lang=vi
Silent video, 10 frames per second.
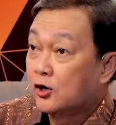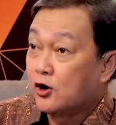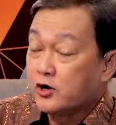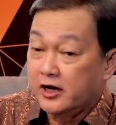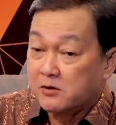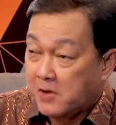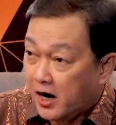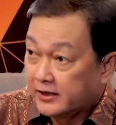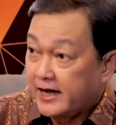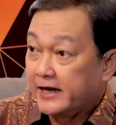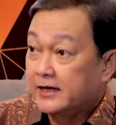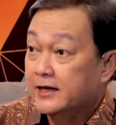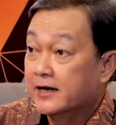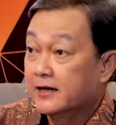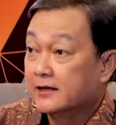có nghĩa là mời thầy
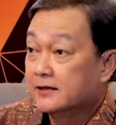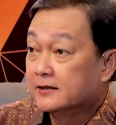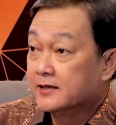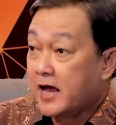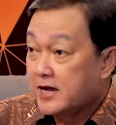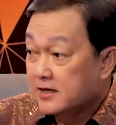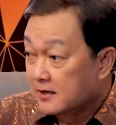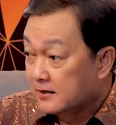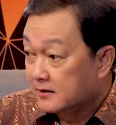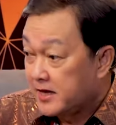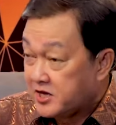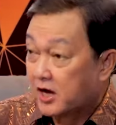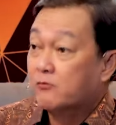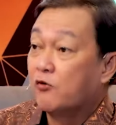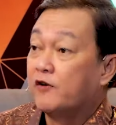về để
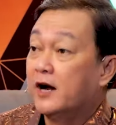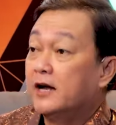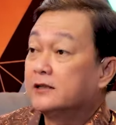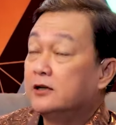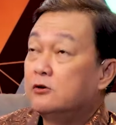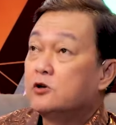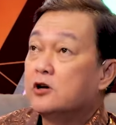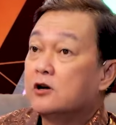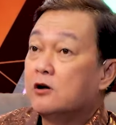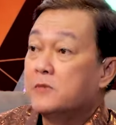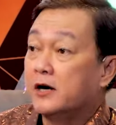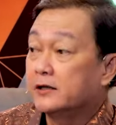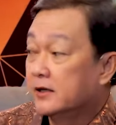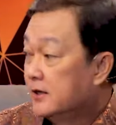dựng một vở thì lúc đó có mời